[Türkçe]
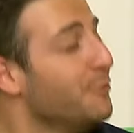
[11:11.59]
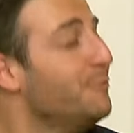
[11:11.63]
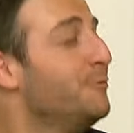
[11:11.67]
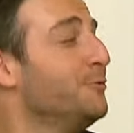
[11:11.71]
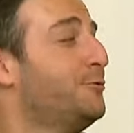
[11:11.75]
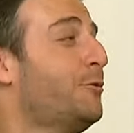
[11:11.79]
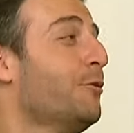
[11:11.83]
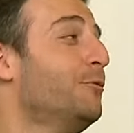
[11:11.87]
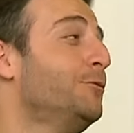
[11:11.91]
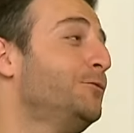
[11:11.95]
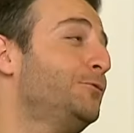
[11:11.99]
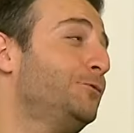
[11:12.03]

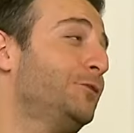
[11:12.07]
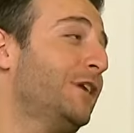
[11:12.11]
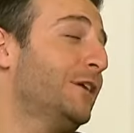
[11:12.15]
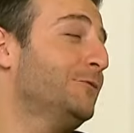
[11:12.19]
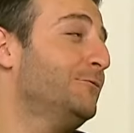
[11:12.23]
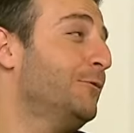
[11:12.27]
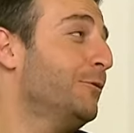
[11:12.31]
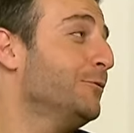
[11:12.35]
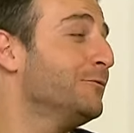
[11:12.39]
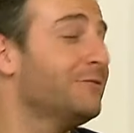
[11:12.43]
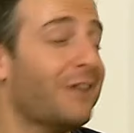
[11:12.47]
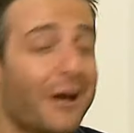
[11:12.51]
mu dönüş
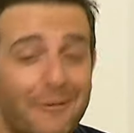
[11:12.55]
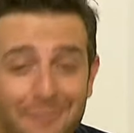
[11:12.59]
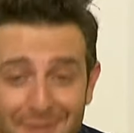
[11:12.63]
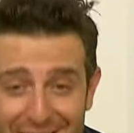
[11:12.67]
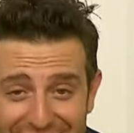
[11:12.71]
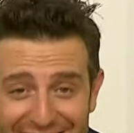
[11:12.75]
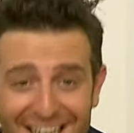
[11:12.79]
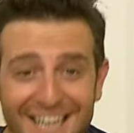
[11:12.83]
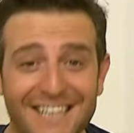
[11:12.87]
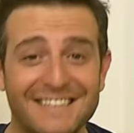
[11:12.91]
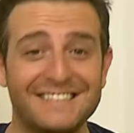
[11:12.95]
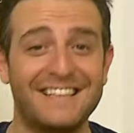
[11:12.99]
Tabii
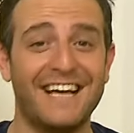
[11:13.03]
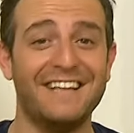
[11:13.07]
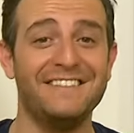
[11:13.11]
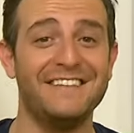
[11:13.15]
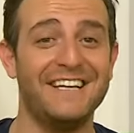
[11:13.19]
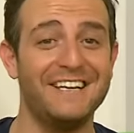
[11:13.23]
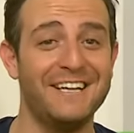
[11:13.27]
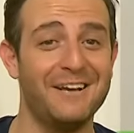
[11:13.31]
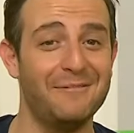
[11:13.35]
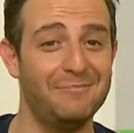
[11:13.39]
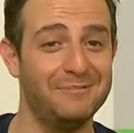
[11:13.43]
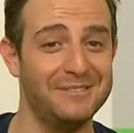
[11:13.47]
ki
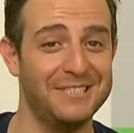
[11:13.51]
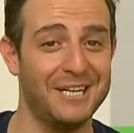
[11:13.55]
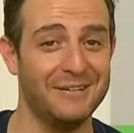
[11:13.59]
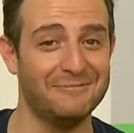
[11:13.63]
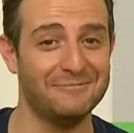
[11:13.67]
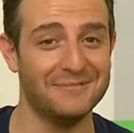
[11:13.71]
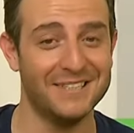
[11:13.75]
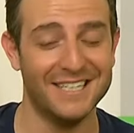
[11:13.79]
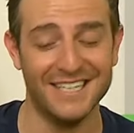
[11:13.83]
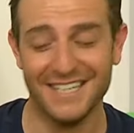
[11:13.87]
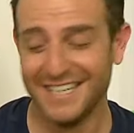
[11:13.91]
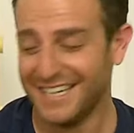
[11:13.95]
antenleri yapacağım.